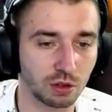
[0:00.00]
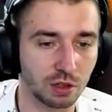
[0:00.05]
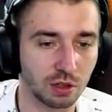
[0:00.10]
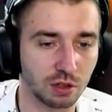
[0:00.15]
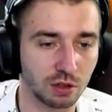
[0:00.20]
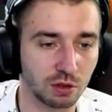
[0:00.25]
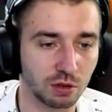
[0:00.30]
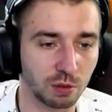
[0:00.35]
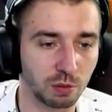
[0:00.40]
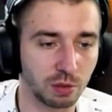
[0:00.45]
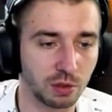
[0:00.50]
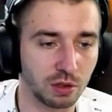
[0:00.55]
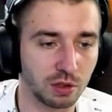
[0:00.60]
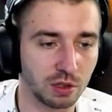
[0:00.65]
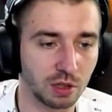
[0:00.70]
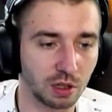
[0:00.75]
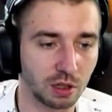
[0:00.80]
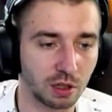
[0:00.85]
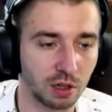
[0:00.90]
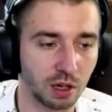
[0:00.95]
я за
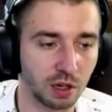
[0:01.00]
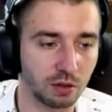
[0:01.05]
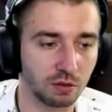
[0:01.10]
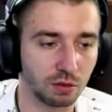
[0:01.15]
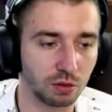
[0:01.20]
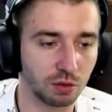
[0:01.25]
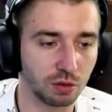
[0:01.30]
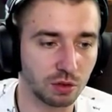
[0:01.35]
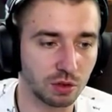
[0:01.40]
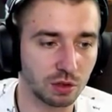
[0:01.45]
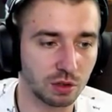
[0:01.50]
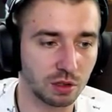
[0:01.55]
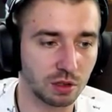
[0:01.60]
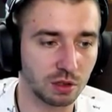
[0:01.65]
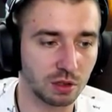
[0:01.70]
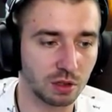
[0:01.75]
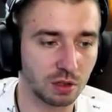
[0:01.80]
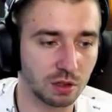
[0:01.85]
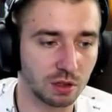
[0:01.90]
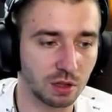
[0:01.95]
150к его тоже здесь
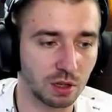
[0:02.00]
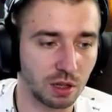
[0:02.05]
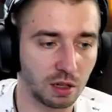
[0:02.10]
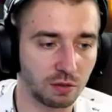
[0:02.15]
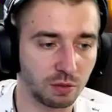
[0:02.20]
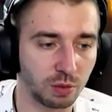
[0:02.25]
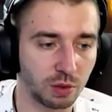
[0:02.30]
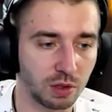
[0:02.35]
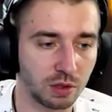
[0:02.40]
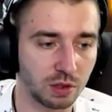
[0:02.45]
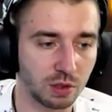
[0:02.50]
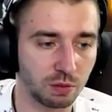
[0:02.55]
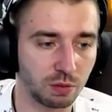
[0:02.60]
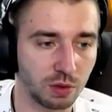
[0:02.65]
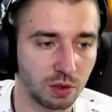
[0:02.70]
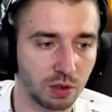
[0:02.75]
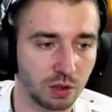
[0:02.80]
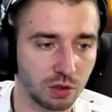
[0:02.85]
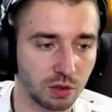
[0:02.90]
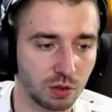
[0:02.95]
достал. В принципе,
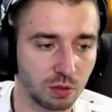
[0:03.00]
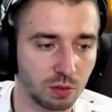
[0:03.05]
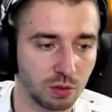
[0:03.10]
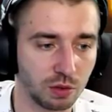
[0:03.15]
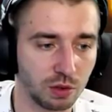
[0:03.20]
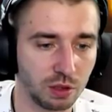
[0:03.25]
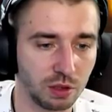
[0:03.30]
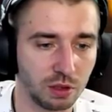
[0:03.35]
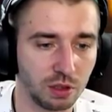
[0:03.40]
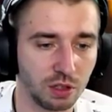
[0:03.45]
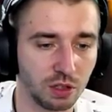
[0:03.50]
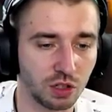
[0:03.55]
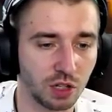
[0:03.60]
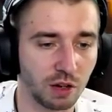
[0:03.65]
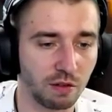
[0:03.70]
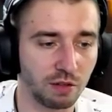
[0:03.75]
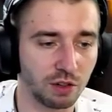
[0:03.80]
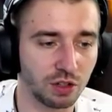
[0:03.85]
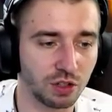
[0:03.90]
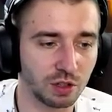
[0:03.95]
не особо
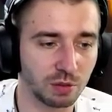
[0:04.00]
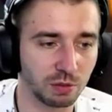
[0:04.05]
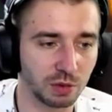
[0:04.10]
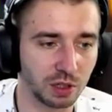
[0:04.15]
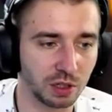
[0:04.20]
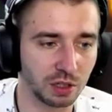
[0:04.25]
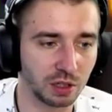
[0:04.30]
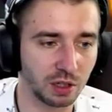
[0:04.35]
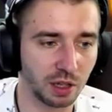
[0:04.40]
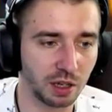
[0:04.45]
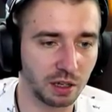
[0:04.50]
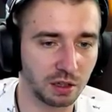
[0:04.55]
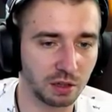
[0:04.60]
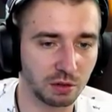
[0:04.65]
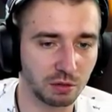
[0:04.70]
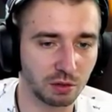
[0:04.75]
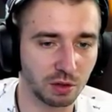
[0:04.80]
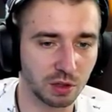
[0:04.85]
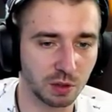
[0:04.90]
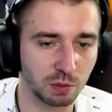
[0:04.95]
дешевле, чем на китайке
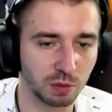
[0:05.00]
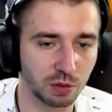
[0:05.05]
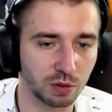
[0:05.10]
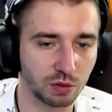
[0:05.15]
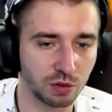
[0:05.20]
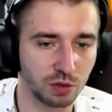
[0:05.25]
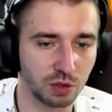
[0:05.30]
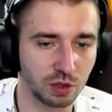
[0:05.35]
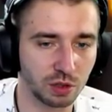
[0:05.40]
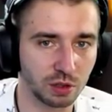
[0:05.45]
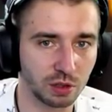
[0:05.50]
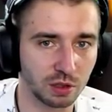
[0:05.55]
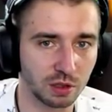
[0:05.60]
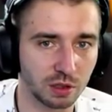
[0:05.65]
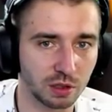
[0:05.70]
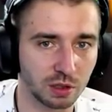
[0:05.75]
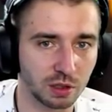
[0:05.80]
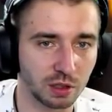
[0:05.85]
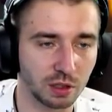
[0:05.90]
у нас получилось.